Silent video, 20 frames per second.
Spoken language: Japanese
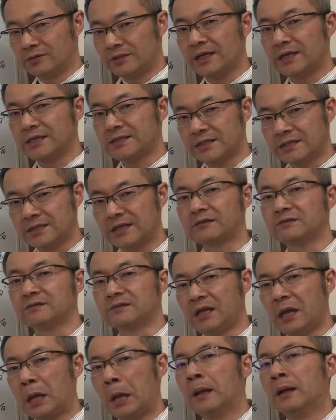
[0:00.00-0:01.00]
だけじゃなく
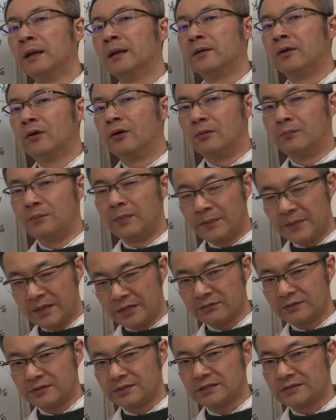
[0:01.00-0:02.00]
て
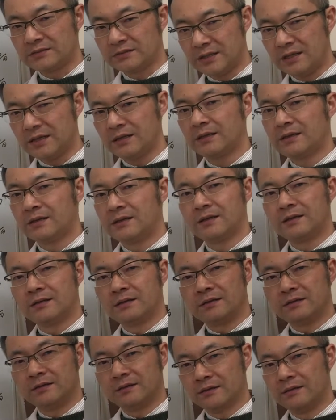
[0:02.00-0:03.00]
豆類ですね
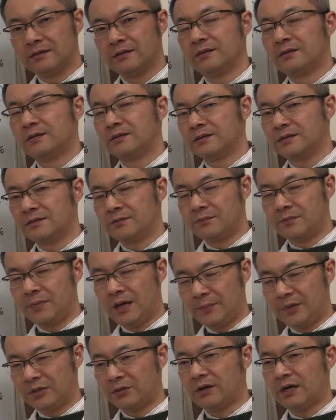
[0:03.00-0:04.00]

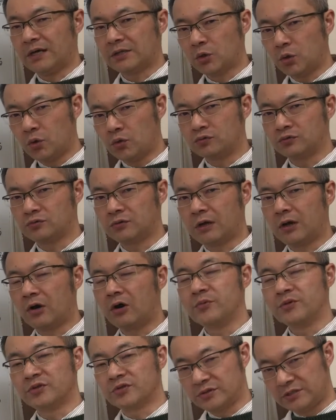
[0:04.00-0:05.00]
豆とか豆腐とか
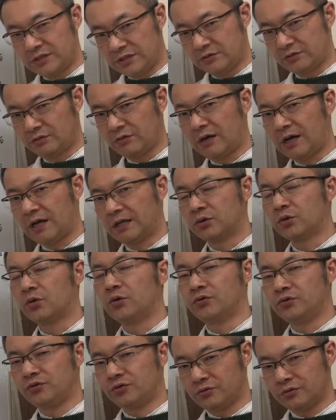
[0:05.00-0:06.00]
お味噌汁とか
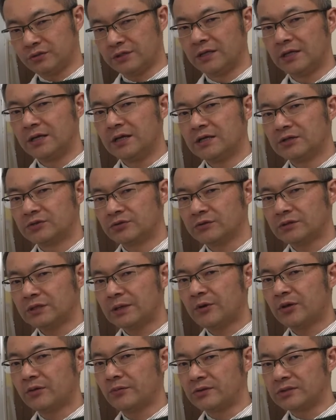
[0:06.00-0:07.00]
豆乳類そういっ
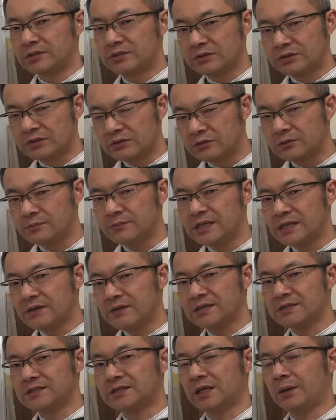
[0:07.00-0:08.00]
たものを一緒に組み合
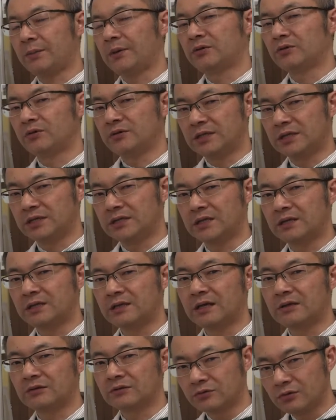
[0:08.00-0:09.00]
わせて食べておいていた
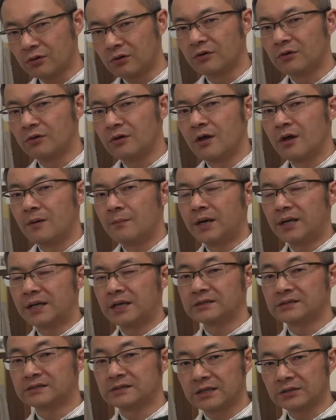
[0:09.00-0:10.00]
だけると
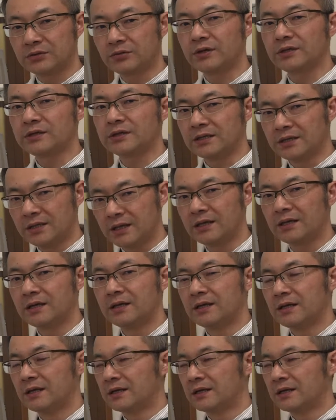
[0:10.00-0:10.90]
バランスが取れてね